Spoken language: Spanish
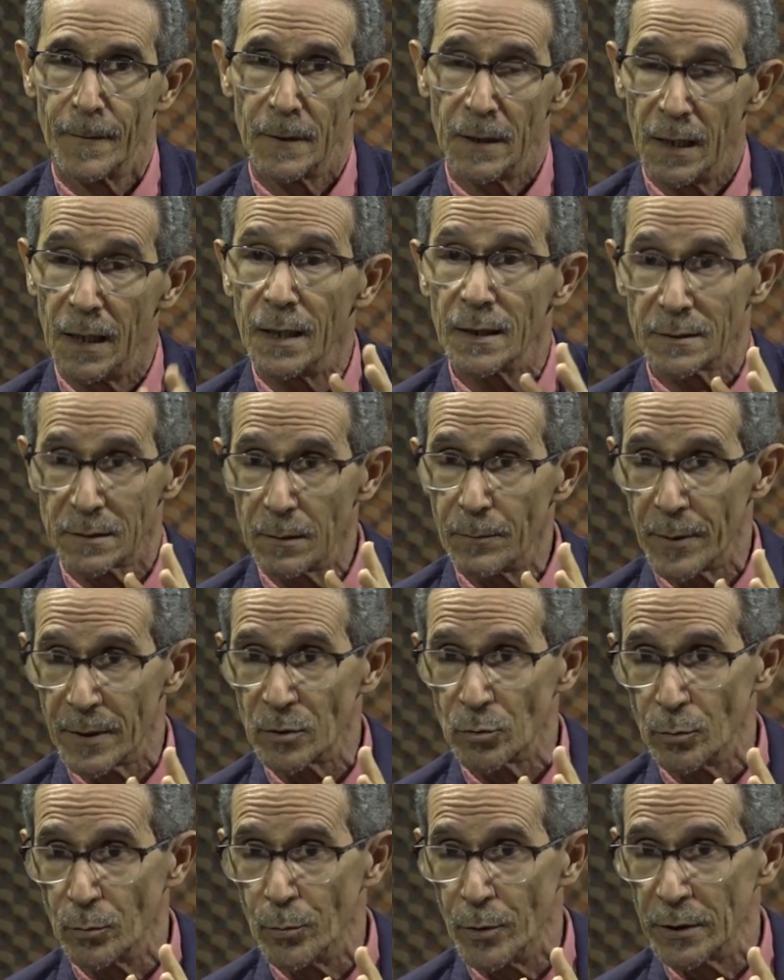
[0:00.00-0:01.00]
de ese
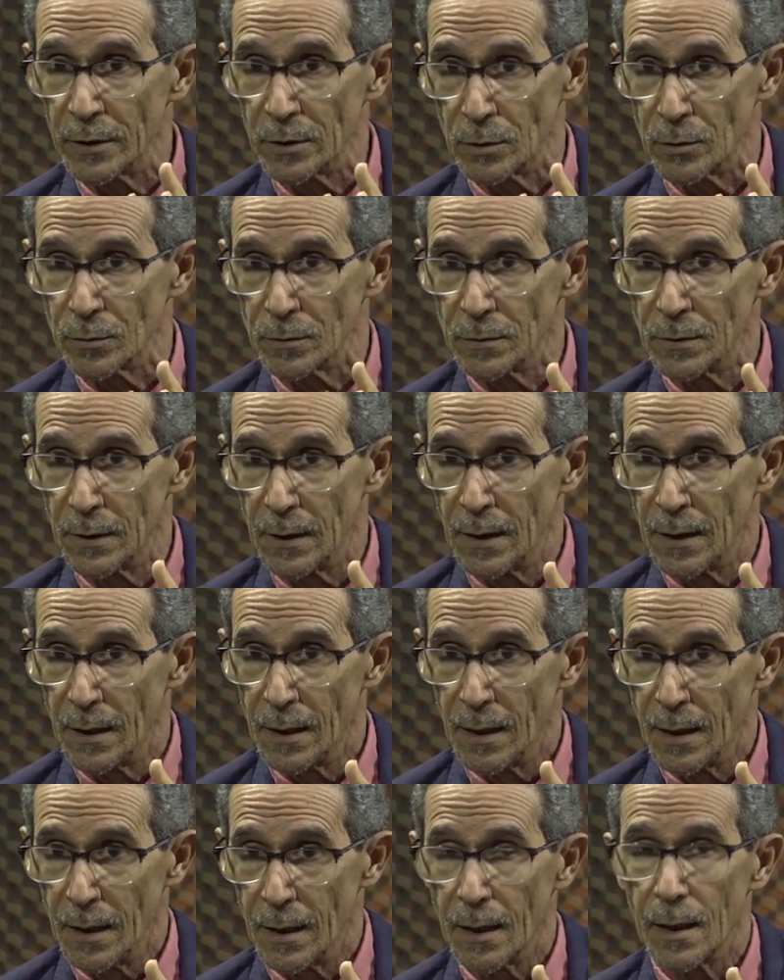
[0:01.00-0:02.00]
presupuesto,
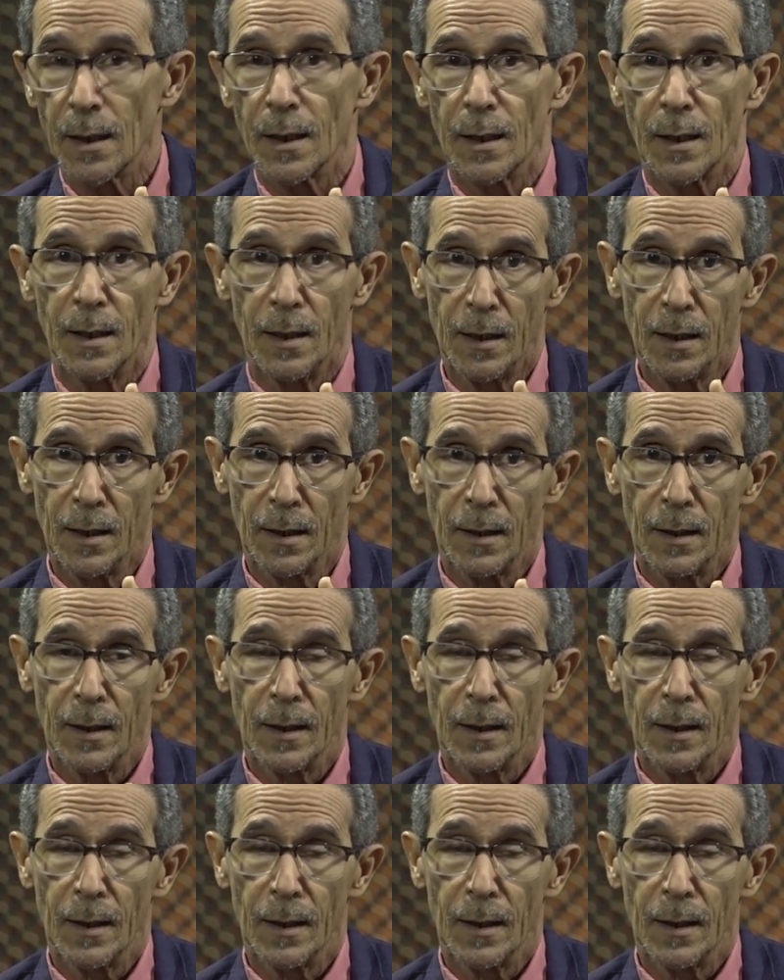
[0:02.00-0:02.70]
¿eh?